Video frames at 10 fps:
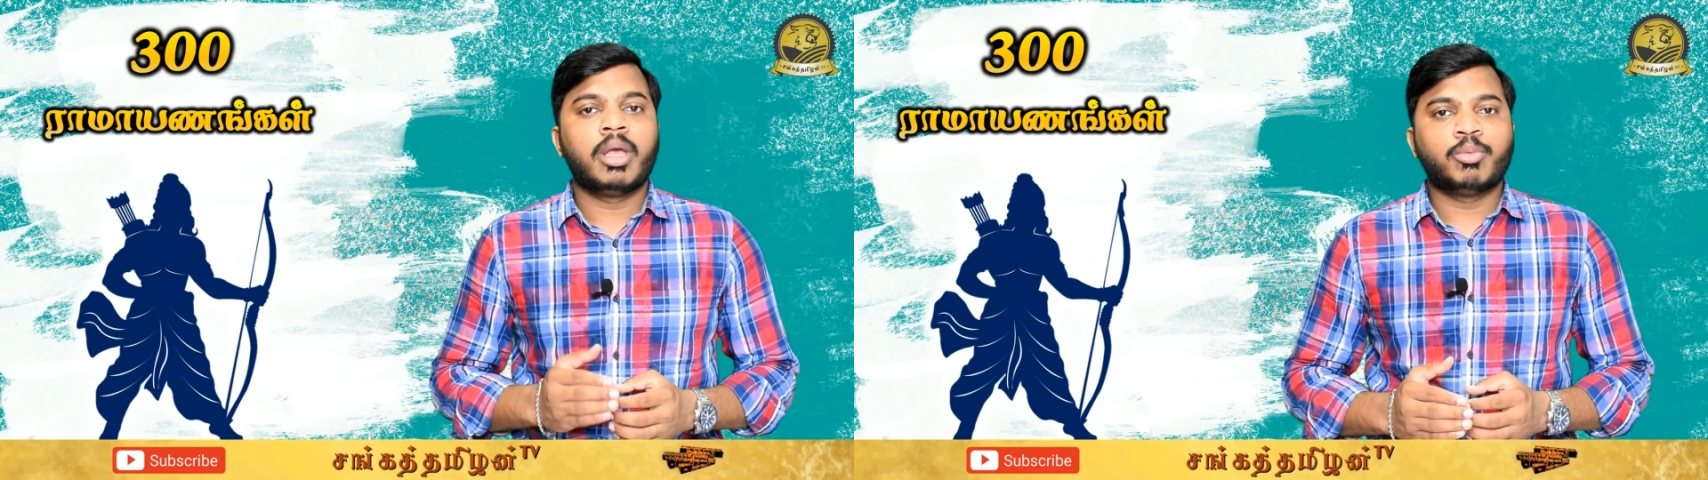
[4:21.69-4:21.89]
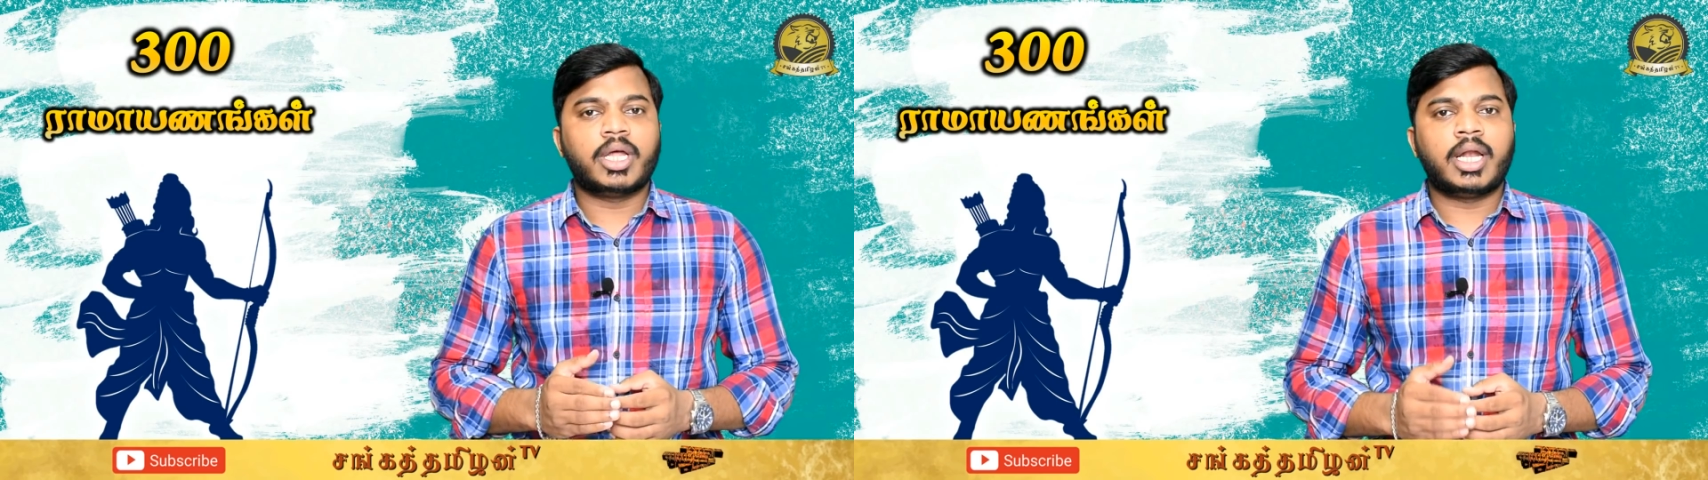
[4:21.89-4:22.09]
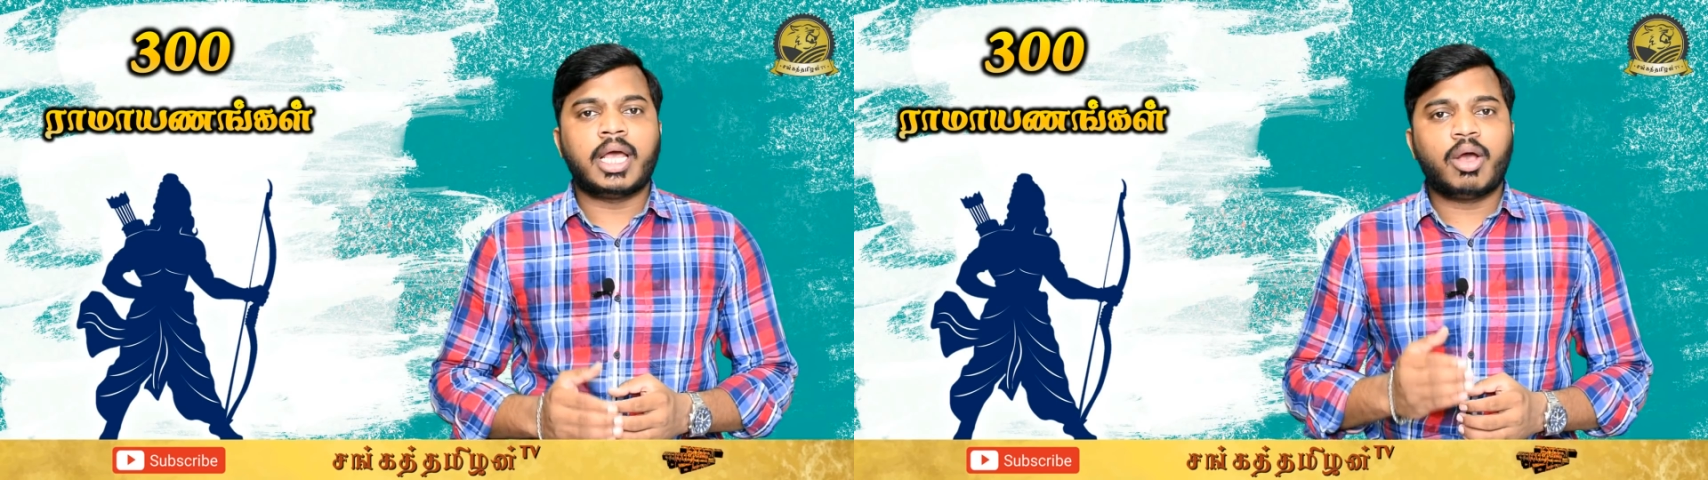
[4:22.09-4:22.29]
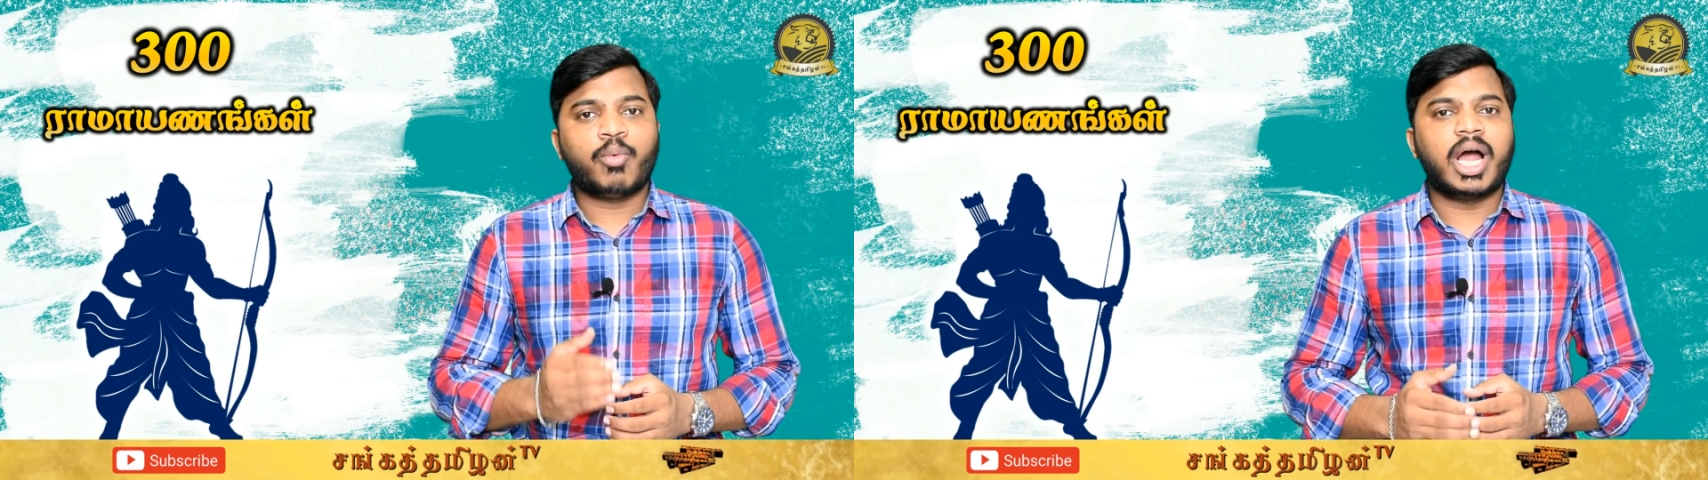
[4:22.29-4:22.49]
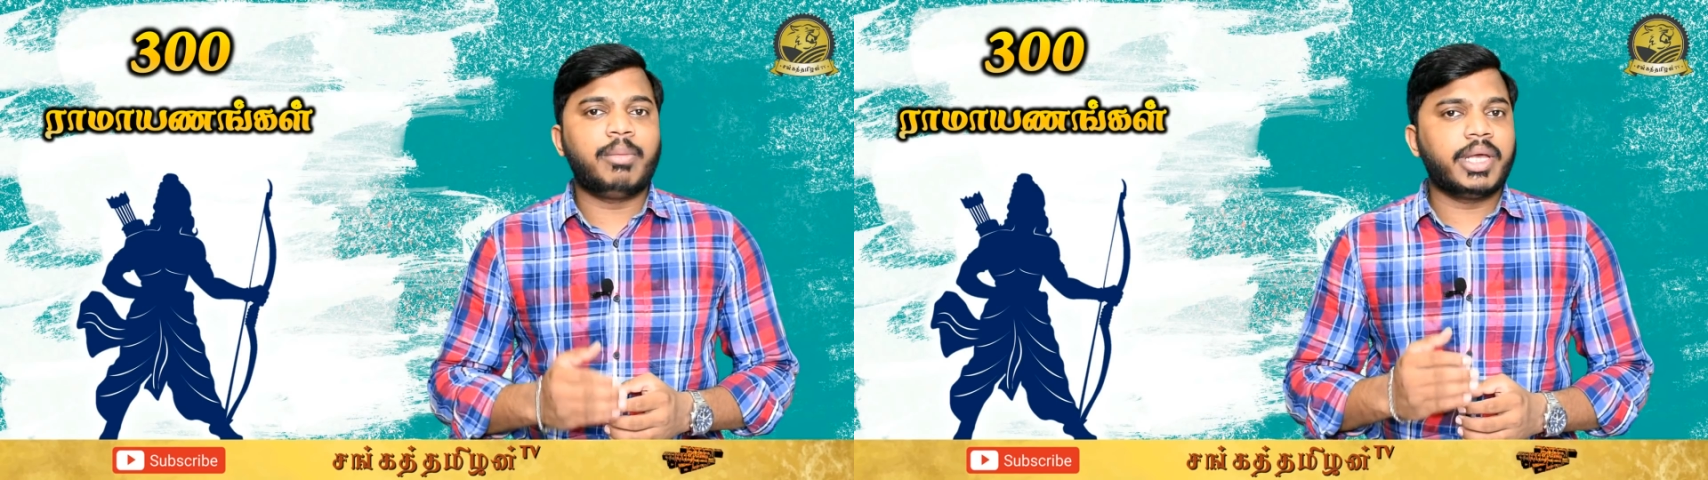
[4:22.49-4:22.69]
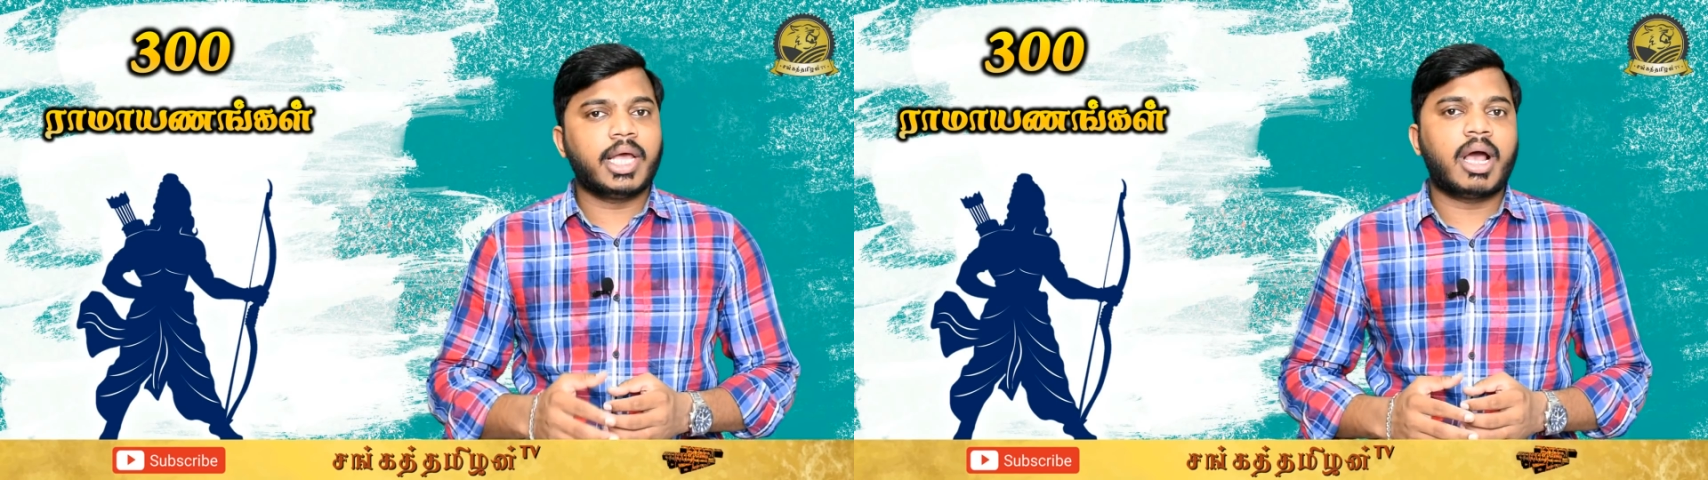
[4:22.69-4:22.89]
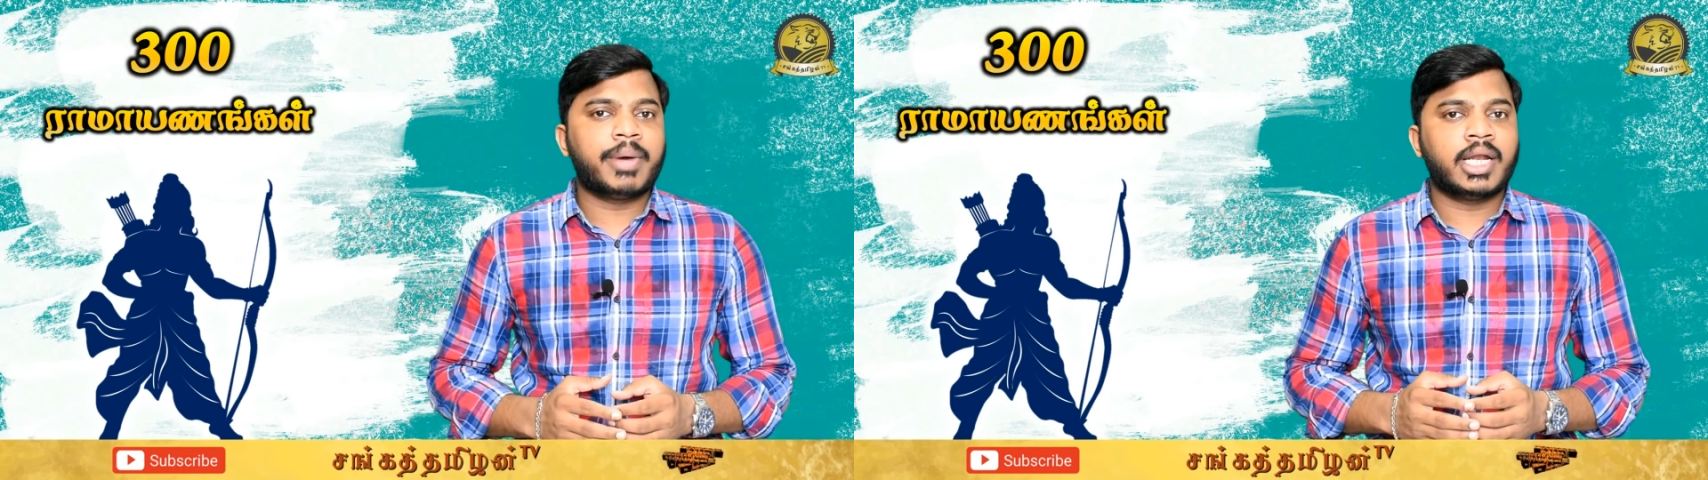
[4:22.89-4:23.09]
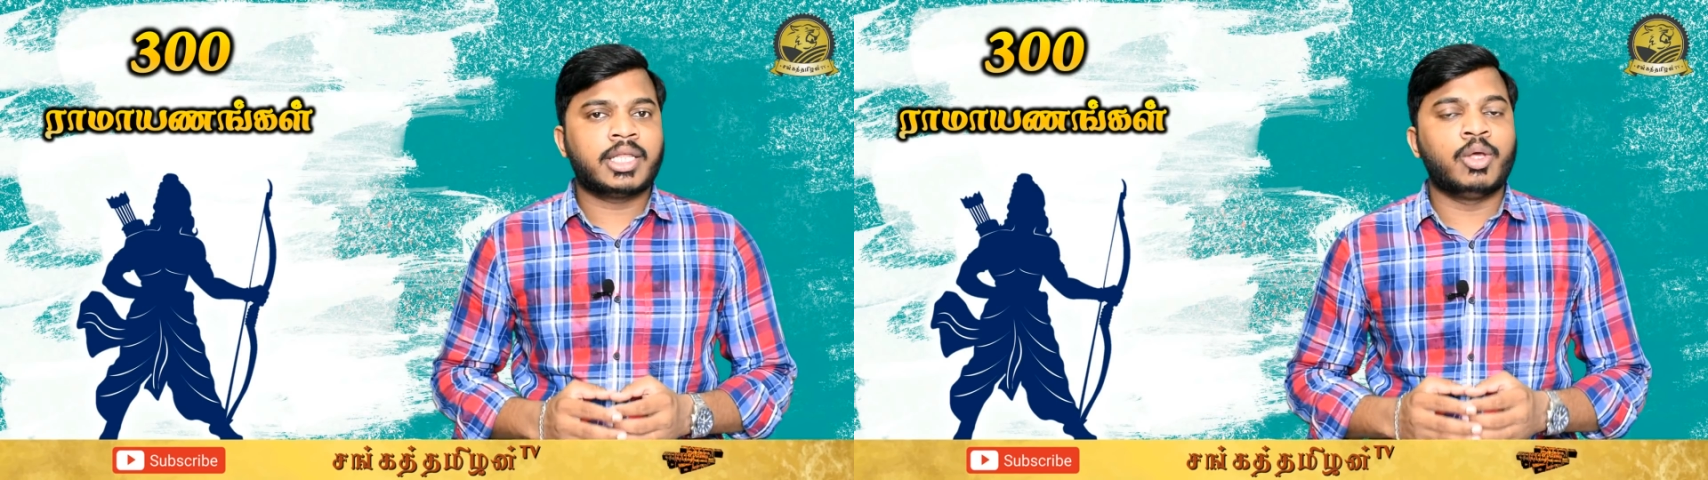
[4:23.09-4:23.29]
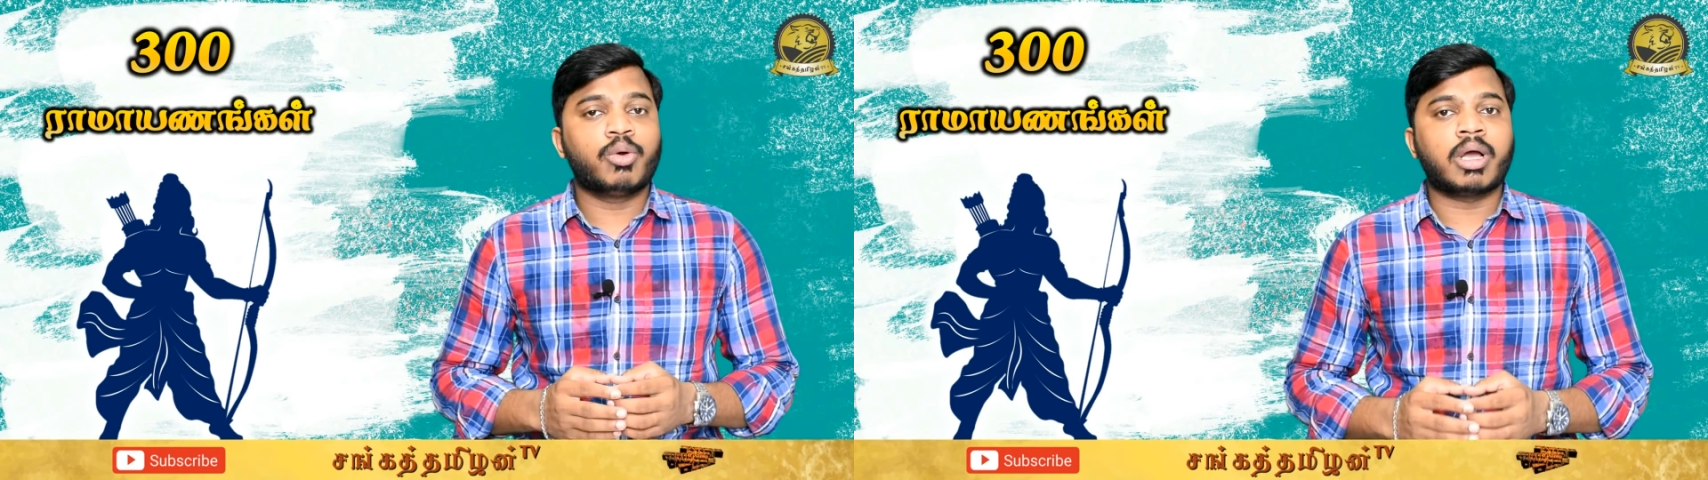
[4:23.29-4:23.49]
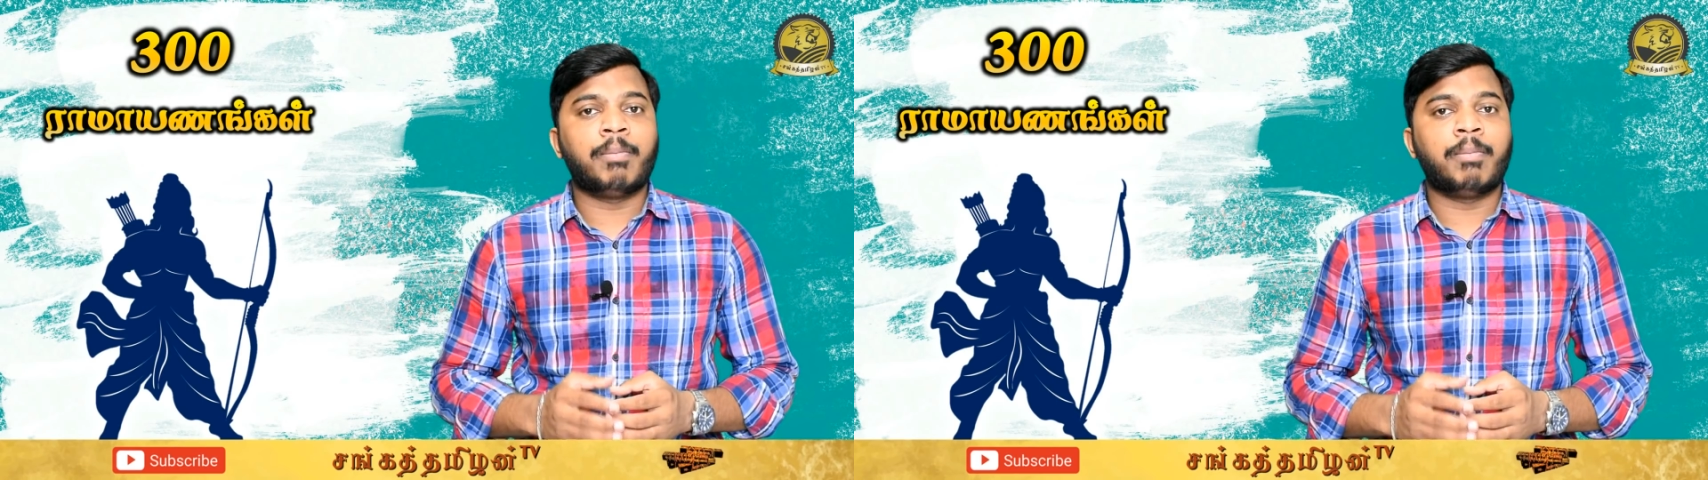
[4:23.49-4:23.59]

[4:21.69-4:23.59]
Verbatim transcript: முதல்ல வால்மீகி ராமாயணத்திலையும்